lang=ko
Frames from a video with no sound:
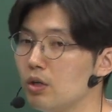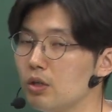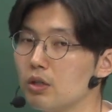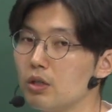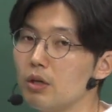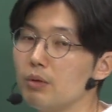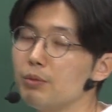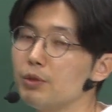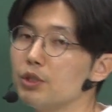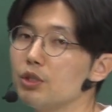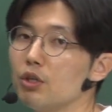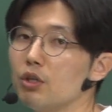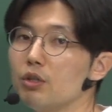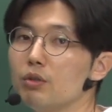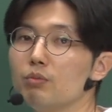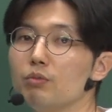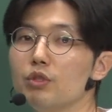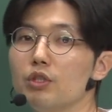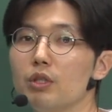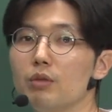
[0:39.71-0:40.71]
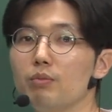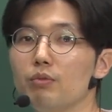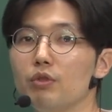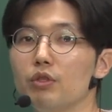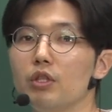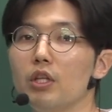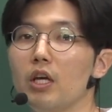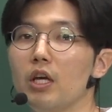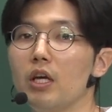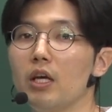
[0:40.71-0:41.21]
그러면 저희는 문제를 풀
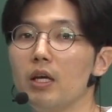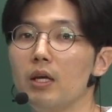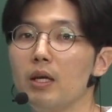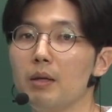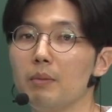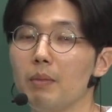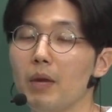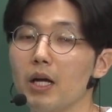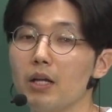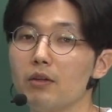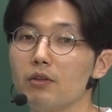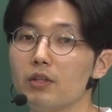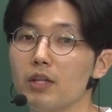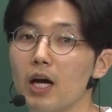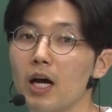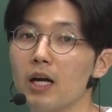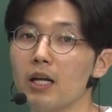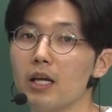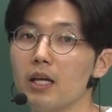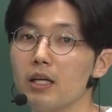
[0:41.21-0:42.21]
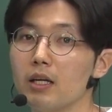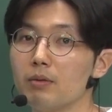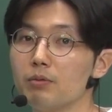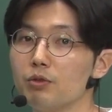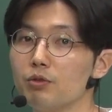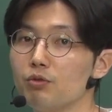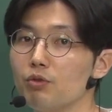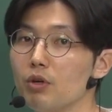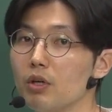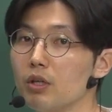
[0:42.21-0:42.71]
때 -RA
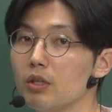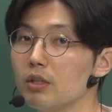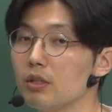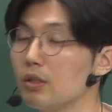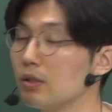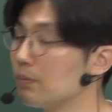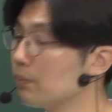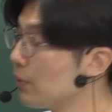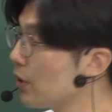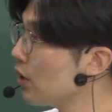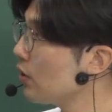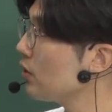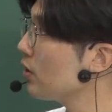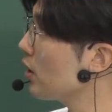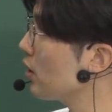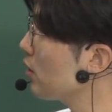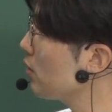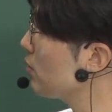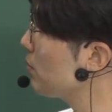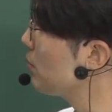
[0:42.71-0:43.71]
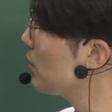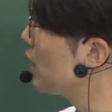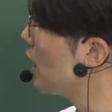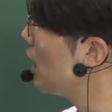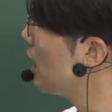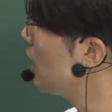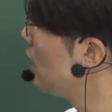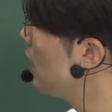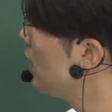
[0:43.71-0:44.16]
값을 구하면 되겠습니다.